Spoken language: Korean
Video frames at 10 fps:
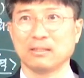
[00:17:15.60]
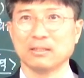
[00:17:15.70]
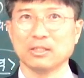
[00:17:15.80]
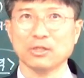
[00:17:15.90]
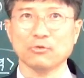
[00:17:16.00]

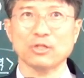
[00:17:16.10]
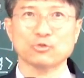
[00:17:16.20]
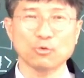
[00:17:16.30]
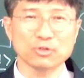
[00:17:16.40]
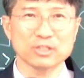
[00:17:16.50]
태교에
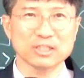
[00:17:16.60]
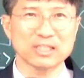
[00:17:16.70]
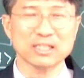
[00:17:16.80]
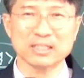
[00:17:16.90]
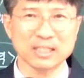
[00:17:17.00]
좋은 거지
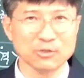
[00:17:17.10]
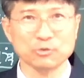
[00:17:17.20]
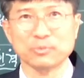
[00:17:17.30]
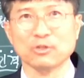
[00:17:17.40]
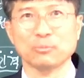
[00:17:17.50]
네가 신앙할 수
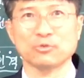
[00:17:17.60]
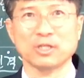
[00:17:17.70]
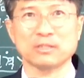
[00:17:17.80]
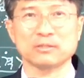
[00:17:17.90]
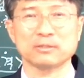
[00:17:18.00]
없다고
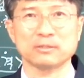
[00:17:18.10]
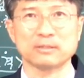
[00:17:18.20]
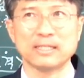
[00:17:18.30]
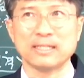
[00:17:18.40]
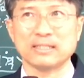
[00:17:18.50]
모태에서는
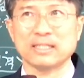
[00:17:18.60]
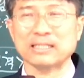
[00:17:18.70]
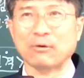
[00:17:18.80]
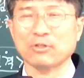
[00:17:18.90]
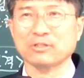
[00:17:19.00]
네가
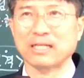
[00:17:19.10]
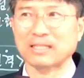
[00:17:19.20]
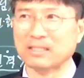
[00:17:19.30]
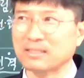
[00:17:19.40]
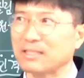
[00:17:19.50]
나와서 한
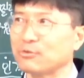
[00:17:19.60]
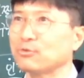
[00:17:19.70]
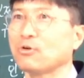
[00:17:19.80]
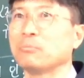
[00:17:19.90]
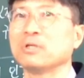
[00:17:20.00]
다섯 살
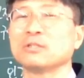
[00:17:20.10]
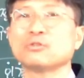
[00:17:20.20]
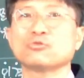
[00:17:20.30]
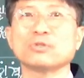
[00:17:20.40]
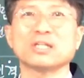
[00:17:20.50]
이후로 뭐 어느
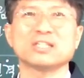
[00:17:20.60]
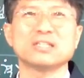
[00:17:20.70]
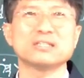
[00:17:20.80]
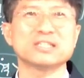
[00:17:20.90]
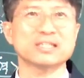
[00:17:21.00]
순간 네
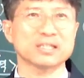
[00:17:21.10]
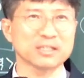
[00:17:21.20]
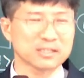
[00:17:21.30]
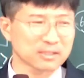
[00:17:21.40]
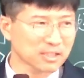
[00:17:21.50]
의지가
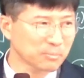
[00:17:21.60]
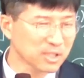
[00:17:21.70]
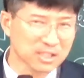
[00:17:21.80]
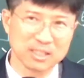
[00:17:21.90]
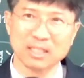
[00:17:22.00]
생겼을 때 뭘
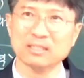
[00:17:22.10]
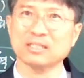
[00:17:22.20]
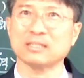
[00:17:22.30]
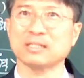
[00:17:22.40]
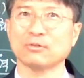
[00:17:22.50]
신앙하는 거지
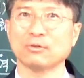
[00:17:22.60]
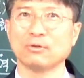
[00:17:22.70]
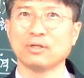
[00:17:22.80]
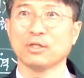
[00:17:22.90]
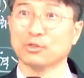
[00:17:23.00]
않냐고
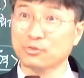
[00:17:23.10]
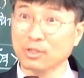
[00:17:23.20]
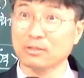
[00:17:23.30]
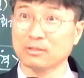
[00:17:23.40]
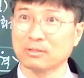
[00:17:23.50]
그때
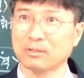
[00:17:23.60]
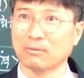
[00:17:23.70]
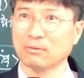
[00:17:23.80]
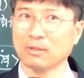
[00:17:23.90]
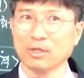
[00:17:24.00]
그런
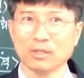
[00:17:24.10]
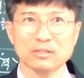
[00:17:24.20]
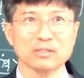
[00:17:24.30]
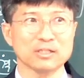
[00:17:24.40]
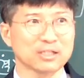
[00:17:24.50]
거예요.
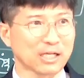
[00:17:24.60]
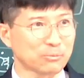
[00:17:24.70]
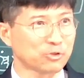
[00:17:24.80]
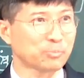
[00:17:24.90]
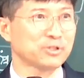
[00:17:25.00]
그래서 내가 이제
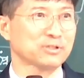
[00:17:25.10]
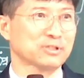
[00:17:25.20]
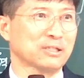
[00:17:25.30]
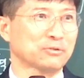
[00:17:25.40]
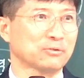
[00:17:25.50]
갈보리 피를
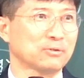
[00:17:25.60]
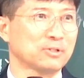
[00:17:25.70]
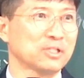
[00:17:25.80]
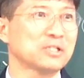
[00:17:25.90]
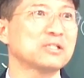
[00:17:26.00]
전하죠.
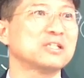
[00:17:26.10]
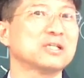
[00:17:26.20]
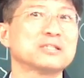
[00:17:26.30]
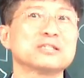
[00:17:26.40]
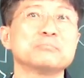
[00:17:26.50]
이걸 네가
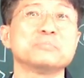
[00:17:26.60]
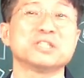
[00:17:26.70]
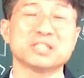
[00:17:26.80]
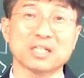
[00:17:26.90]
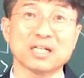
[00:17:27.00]
지금
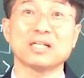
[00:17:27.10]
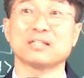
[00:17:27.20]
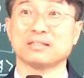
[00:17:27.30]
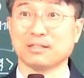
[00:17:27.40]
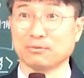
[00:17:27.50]
신앙해야
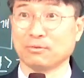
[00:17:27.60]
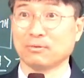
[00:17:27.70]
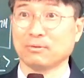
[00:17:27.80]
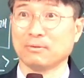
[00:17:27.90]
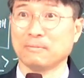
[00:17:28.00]
된다고.
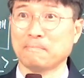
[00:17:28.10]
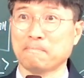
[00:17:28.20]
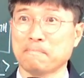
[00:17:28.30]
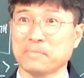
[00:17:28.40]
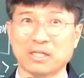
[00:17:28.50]

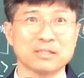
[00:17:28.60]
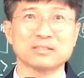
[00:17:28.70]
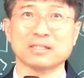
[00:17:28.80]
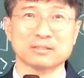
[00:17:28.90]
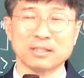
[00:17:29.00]
다른
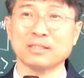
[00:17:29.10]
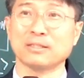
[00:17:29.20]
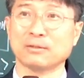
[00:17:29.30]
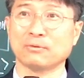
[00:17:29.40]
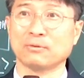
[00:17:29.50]
것은 다
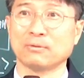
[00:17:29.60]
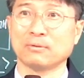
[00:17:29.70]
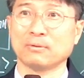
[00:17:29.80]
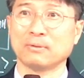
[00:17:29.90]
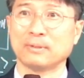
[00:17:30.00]
쓰레기라고.
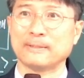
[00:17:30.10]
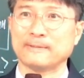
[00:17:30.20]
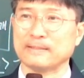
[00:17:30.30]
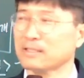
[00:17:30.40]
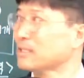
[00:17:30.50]

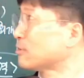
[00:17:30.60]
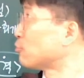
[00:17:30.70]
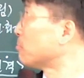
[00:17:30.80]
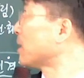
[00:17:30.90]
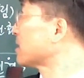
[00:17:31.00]
그렇게 이제
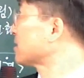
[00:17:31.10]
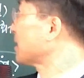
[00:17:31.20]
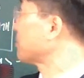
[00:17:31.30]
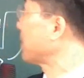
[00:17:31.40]
구받는 사람이